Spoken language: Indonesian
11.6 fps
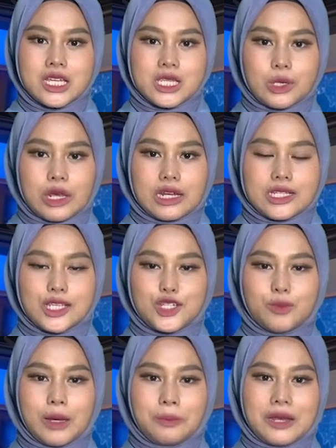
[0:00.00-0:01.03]
Saudara
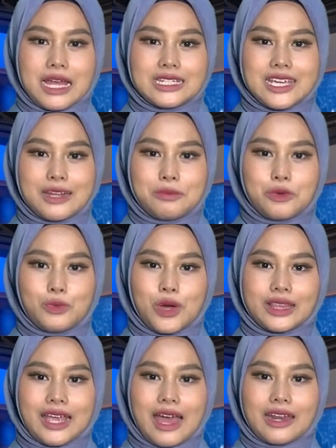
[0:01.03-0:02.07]
sejumlah pelajar
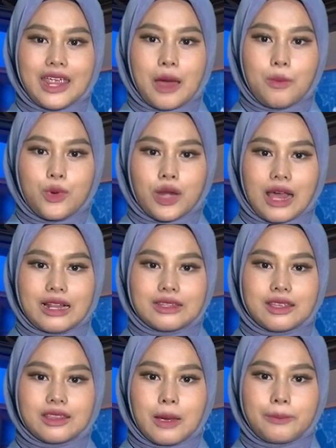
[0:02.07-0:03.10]
membuat karya mural
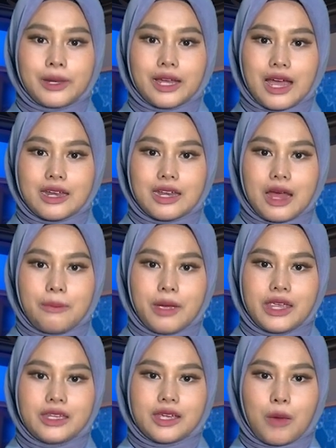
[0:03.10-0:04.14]
tentang pilkada
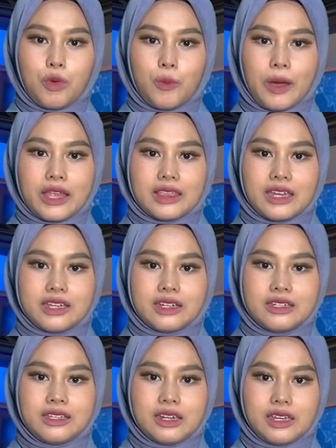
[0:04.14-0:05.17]
damai di Kabupaten
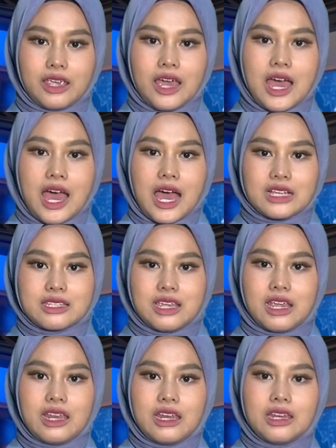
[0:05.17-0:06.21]
Kediri. Aksi
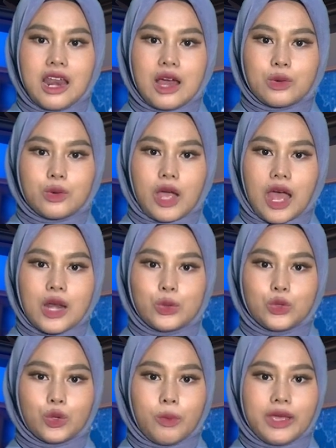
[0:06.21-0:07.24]
ini dilakukan
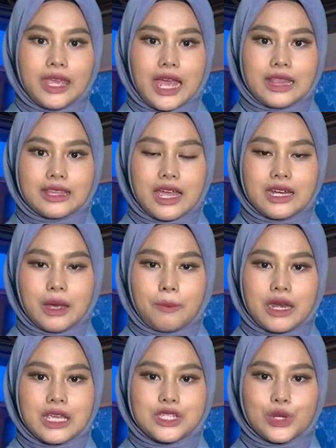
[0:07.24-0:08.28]
untuk mengingatkan
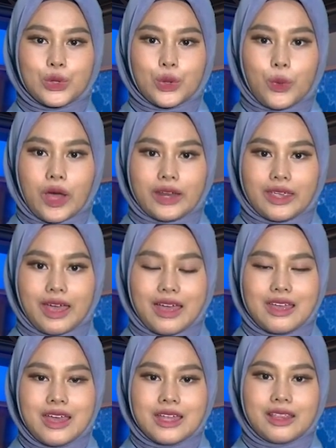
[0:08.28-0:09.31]
kepada seluruh warga
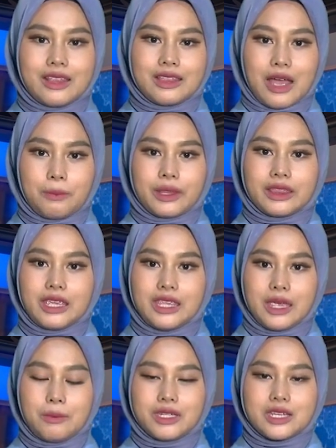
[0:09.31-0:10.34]
tentang
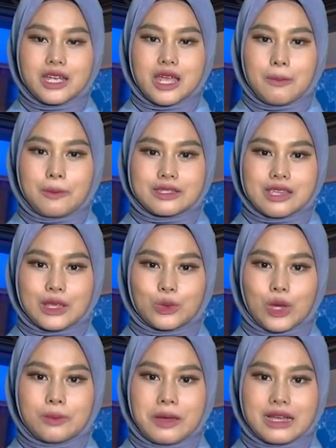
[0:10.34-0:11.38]
pentingnya menjaga
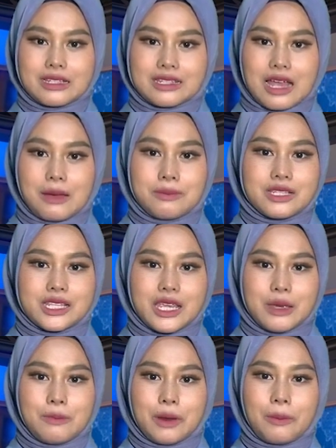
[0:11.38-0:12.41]
persatuan bangsa
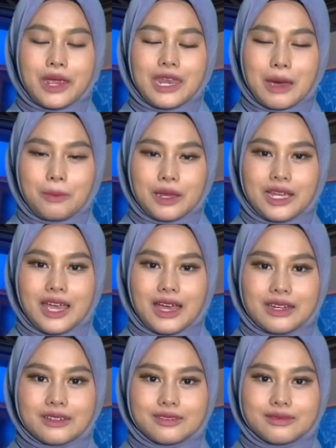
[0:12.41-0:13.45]
meski berbeda
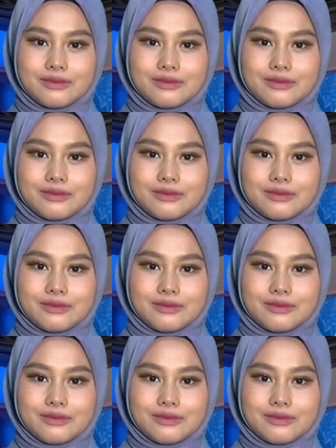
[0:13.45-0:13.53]
pilihan.